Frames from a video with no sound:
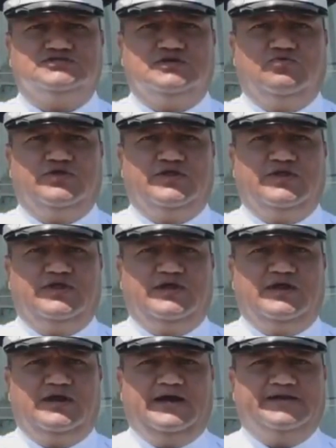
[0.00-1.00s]
de seguridad
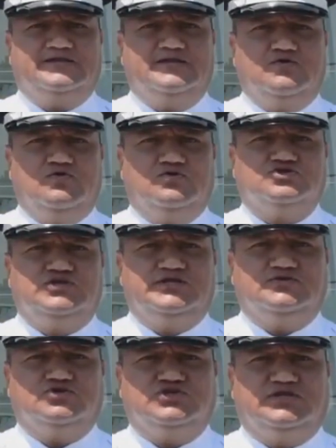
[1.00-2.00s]
Artículo
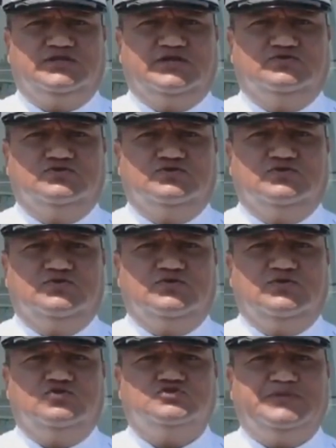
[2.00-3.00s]
182.
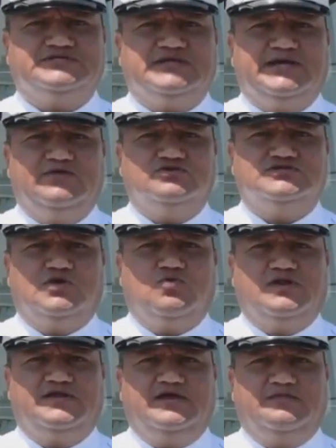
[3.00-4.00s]
A los pasajeros de
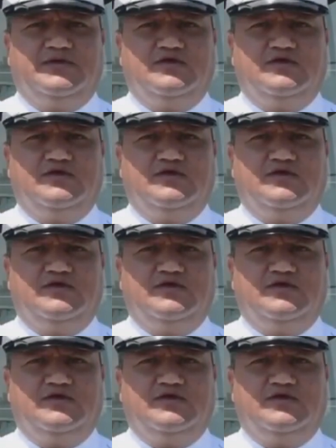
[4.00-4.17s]
cualquier